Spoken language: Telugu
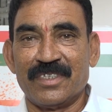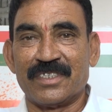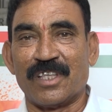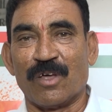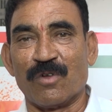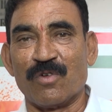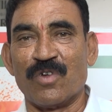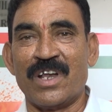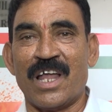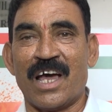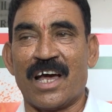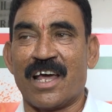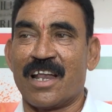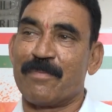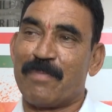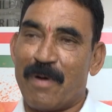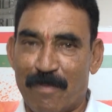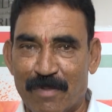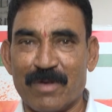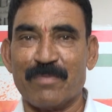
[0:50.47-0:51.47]
సరూర్నగర్లో
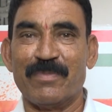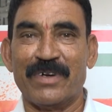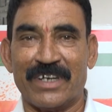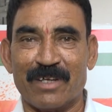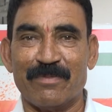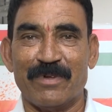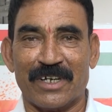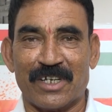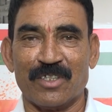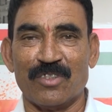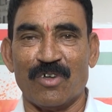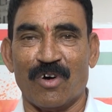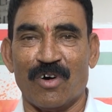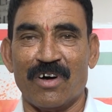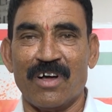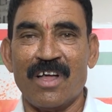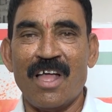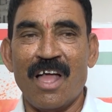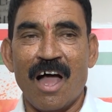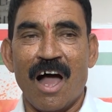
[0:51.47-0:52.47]
పబ్లిక్ మీటింగ్ పెట్టిందో
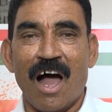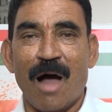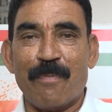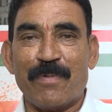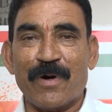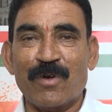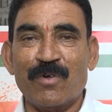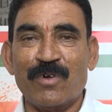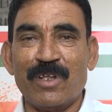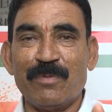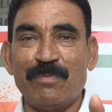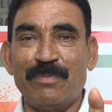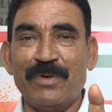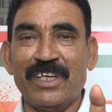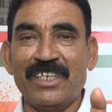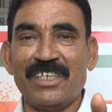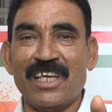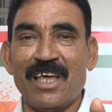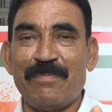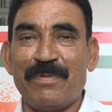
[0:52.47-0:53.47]
అప్పటి నుండి
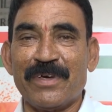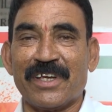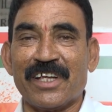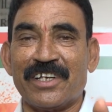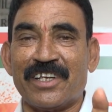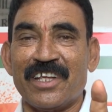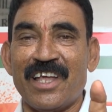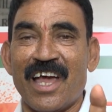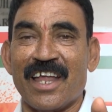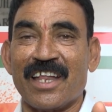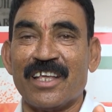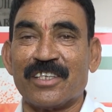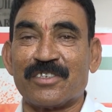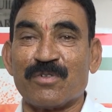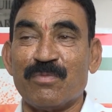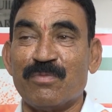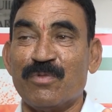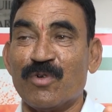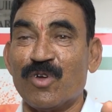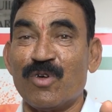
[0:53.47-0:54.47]
బీజేపీకి
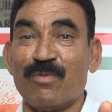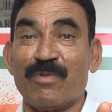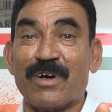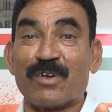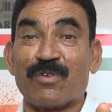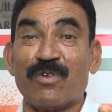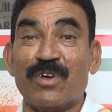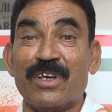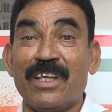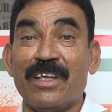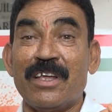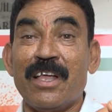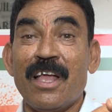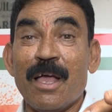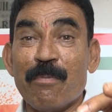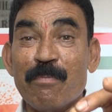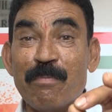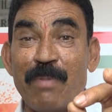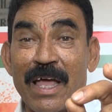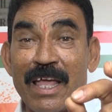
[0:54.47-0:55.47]
టీఆర్ఎస్కు బుగులు పట్టుకొని
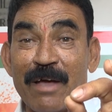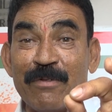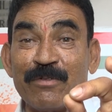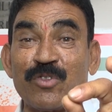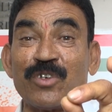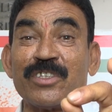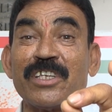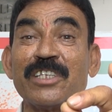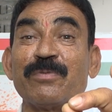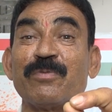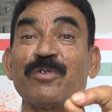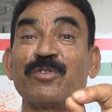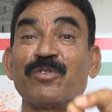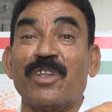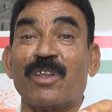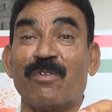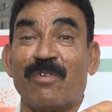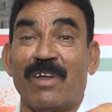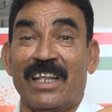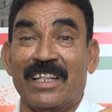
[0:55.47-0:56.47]
భయంతో
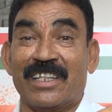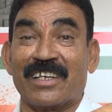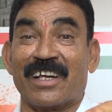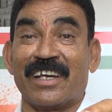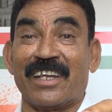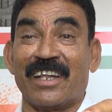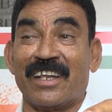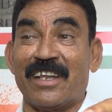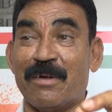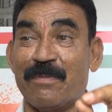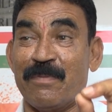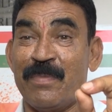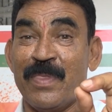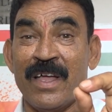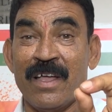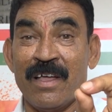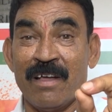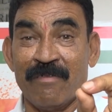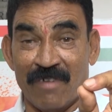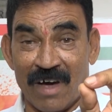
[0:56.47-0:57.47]
చచ్చిపోతున్నారు వాళ్ళు ఎందుకంటే
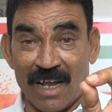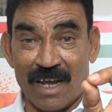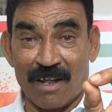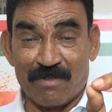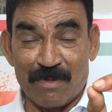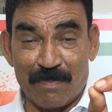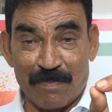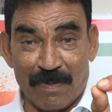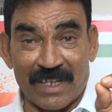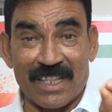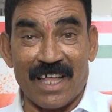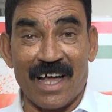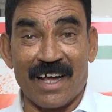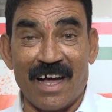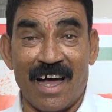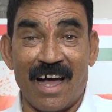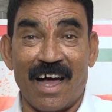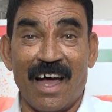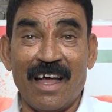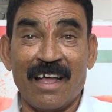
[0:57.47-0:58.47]
వాళ్ళకు
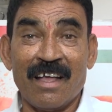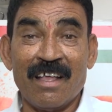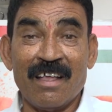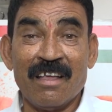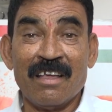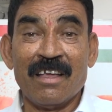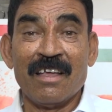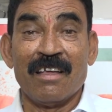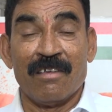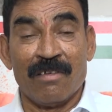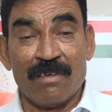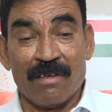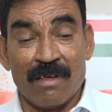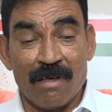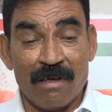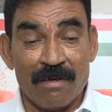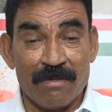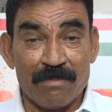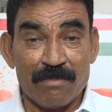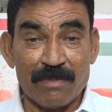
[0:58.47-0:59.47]
ఇప్పటిదాకా
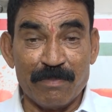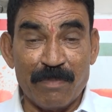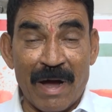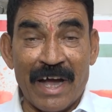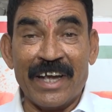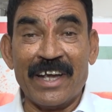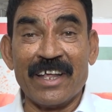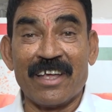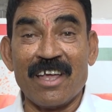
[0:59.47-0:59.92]
మైండ్